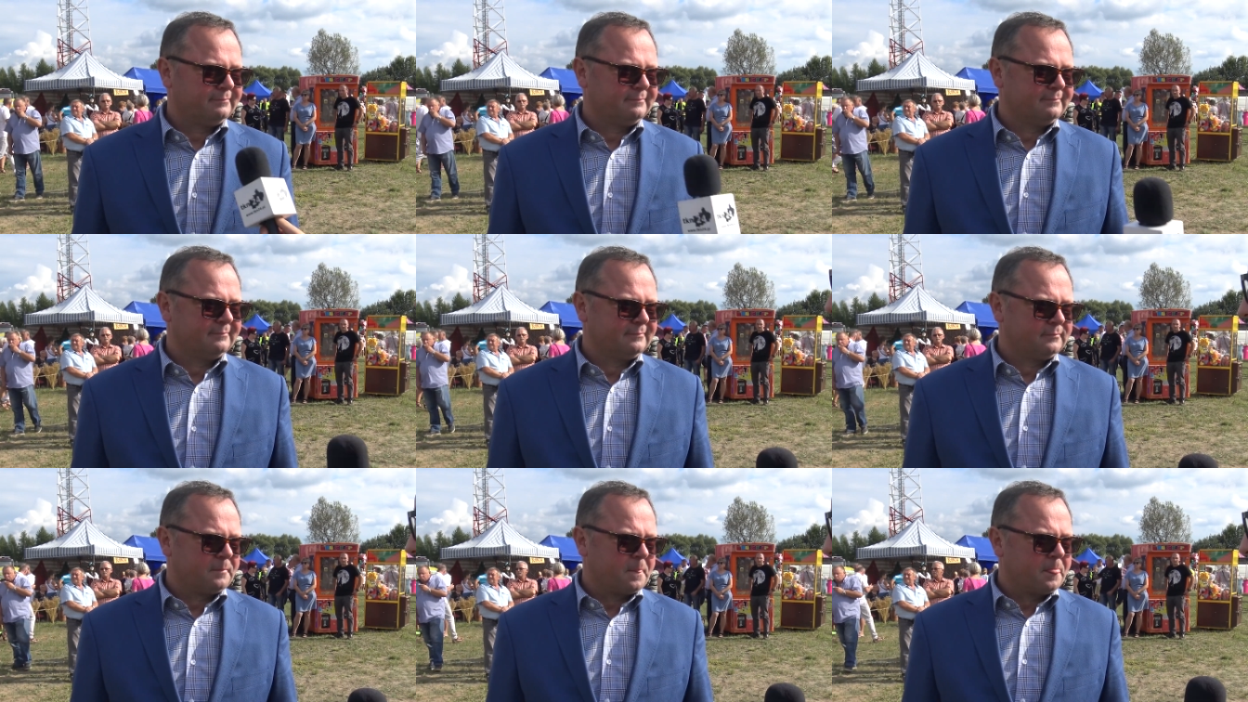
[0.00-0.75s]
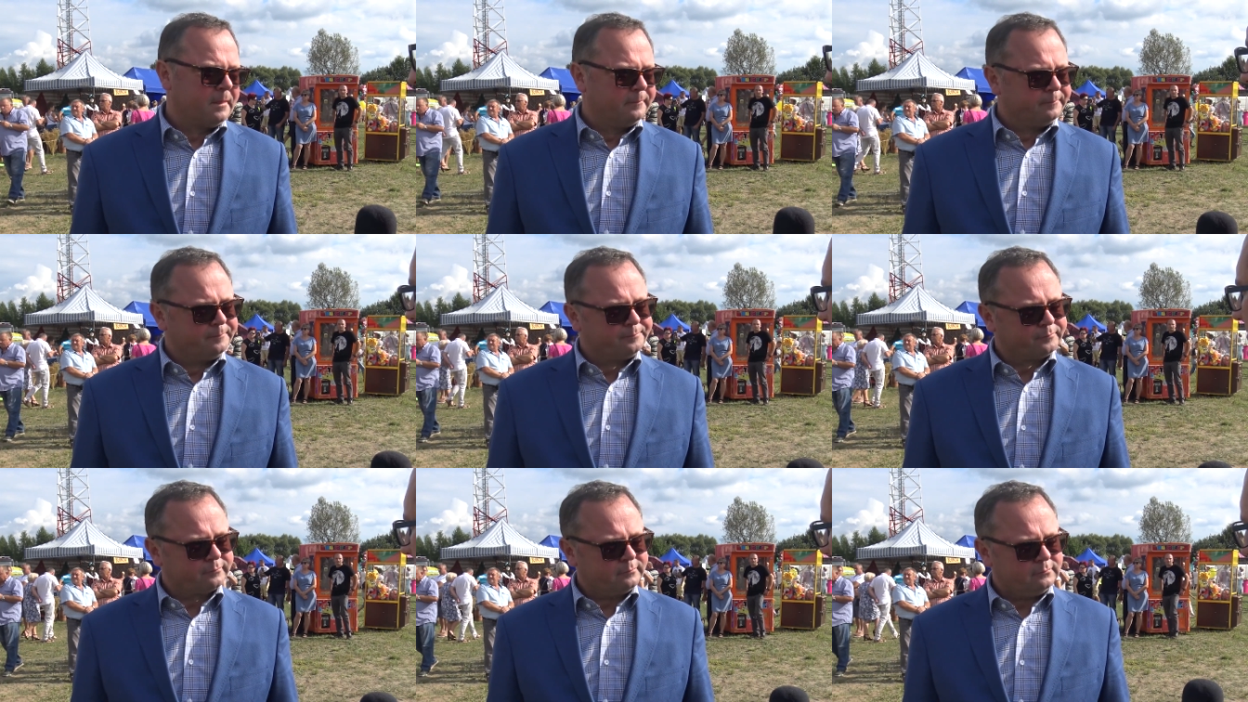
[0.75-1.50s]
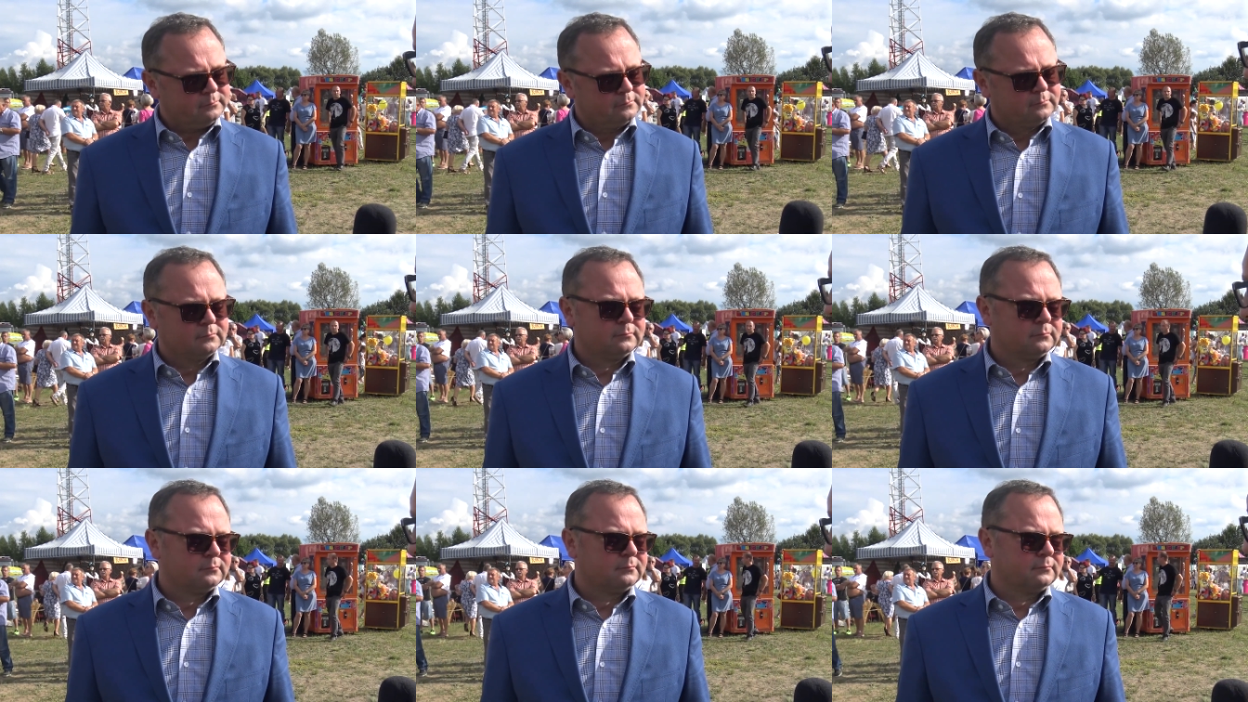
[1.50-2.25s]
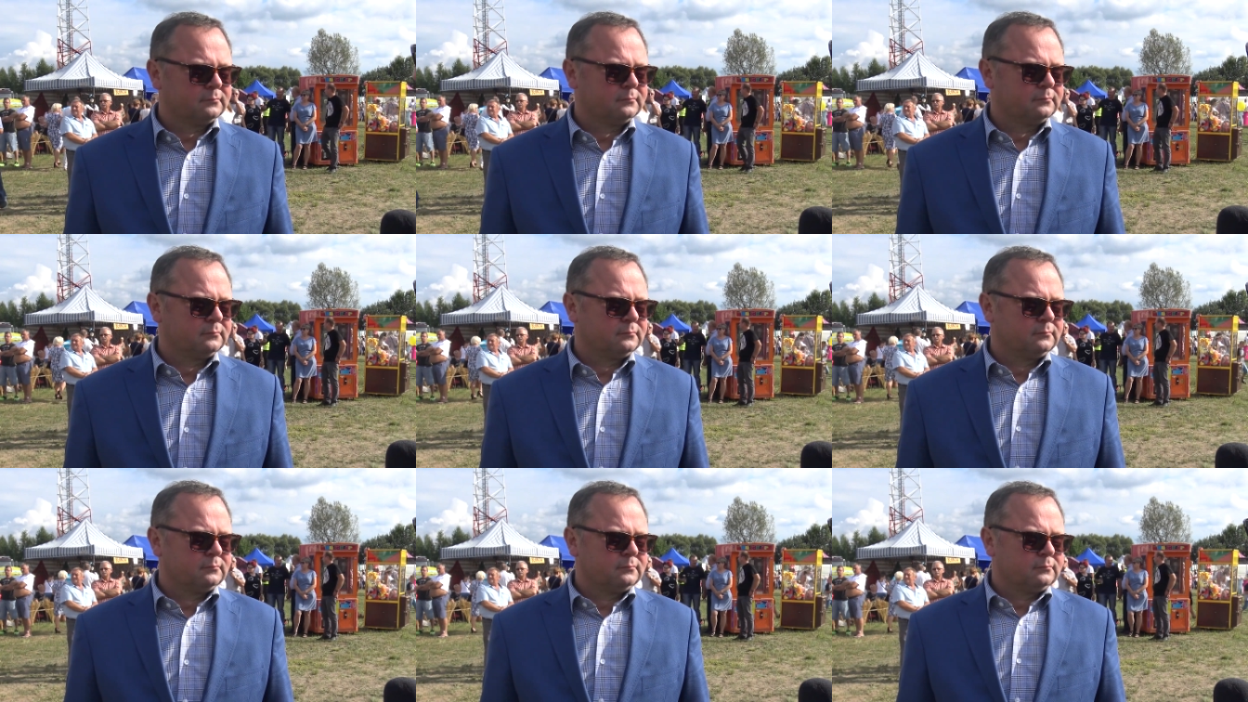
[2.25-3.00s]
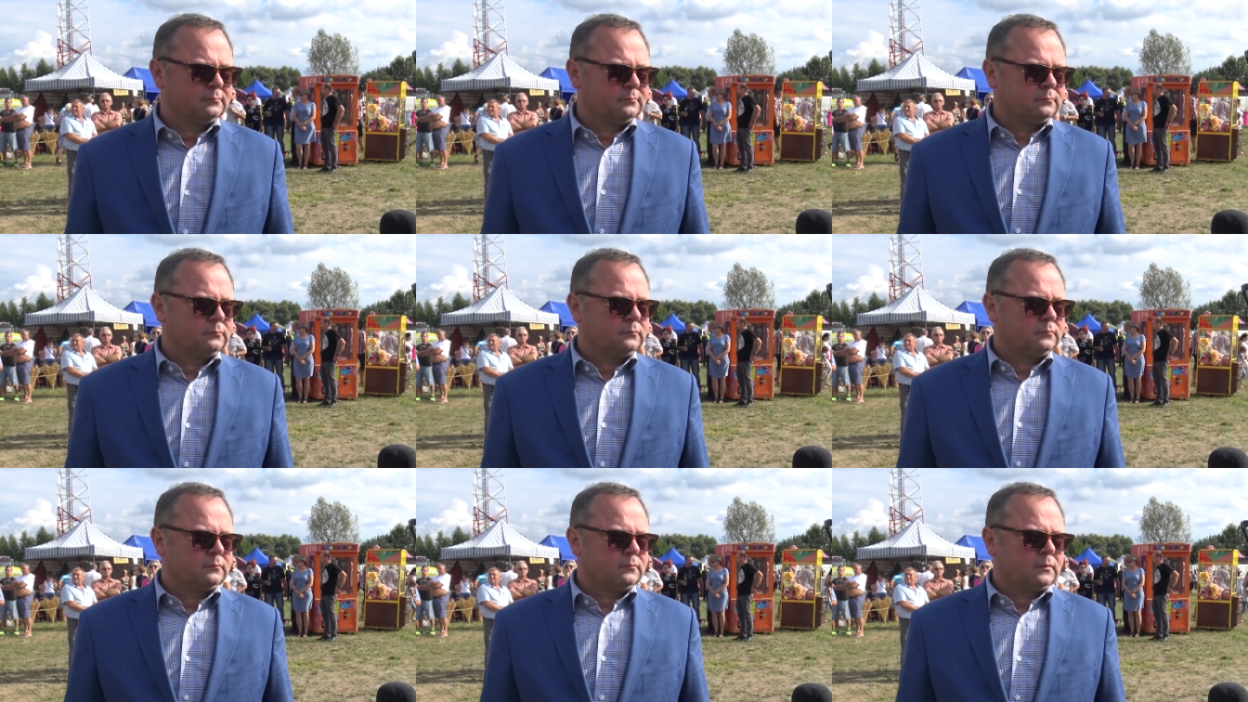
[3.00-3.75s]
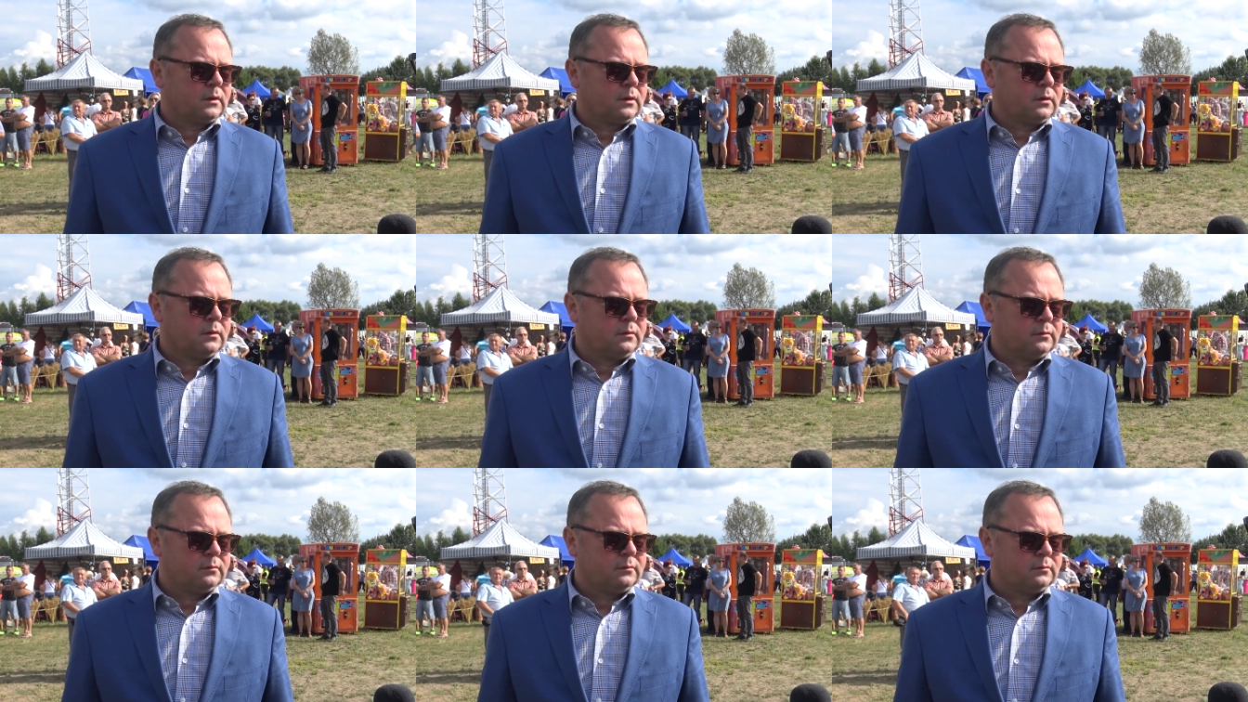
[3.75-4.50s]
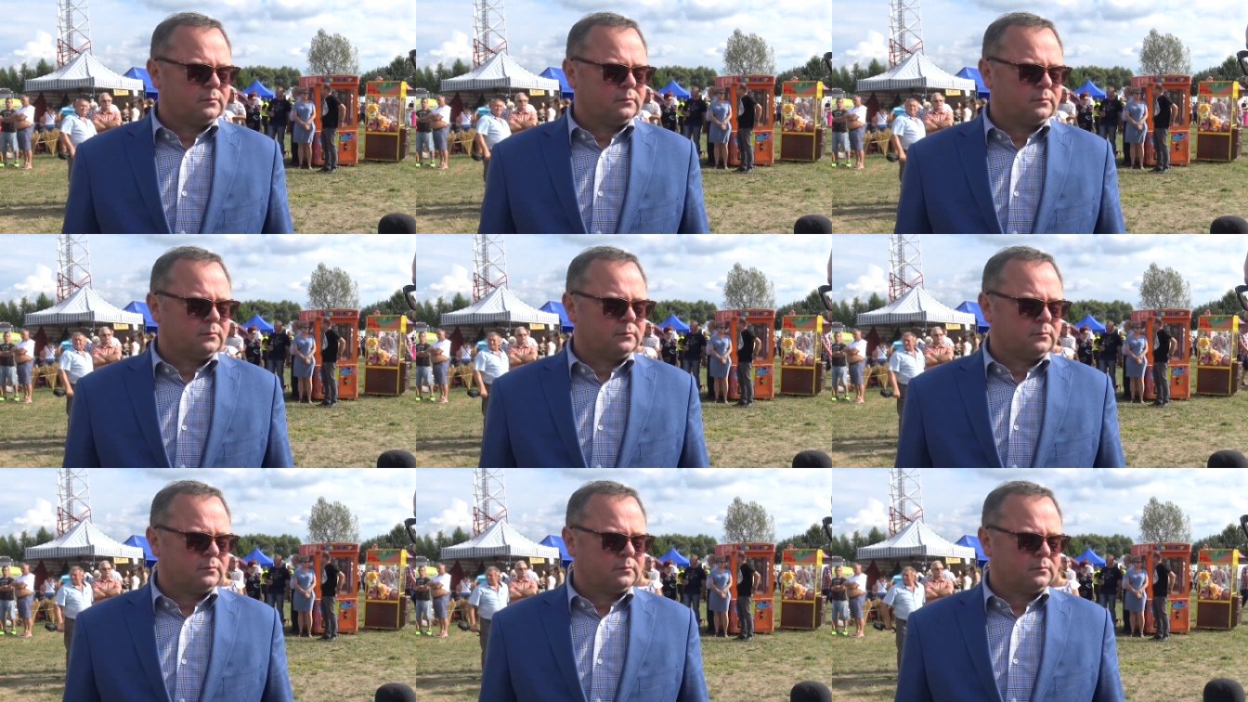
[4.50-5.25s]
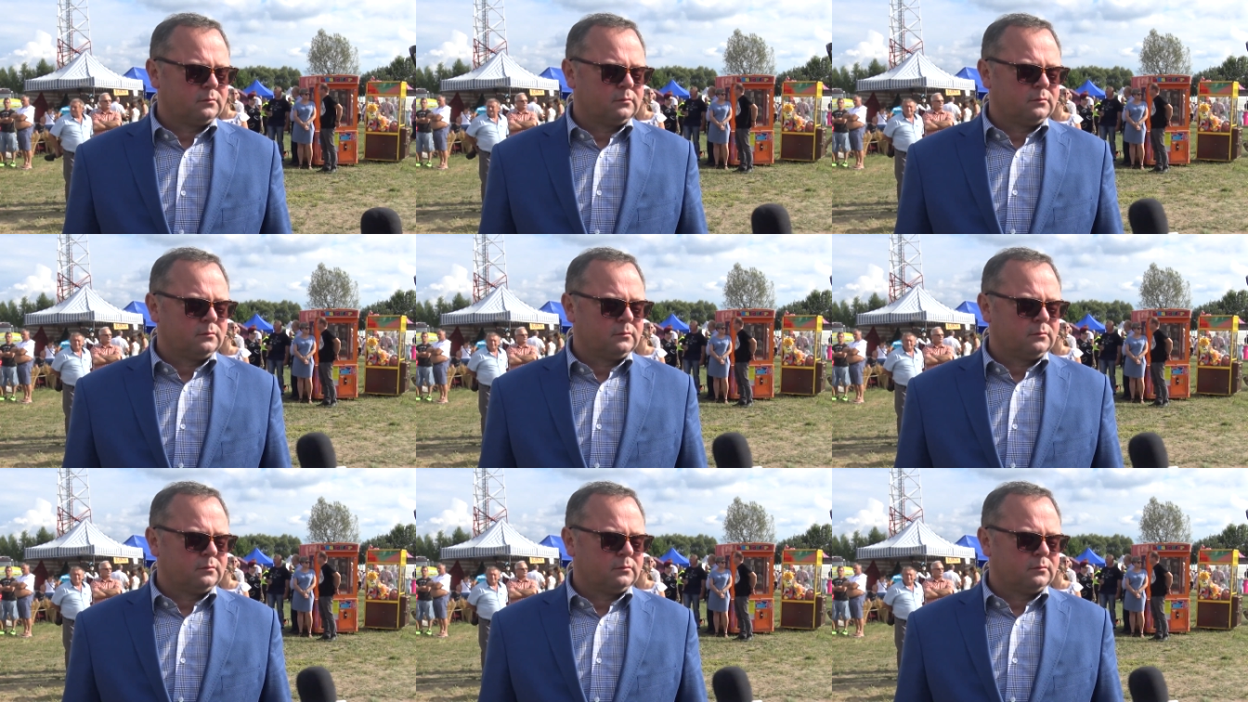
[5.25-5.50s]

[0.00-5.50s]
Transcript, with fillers: Za te nieco ponad dwa miesiące sytuacja w województwie konsekwencja może być taka, że wszyscy kontrapis?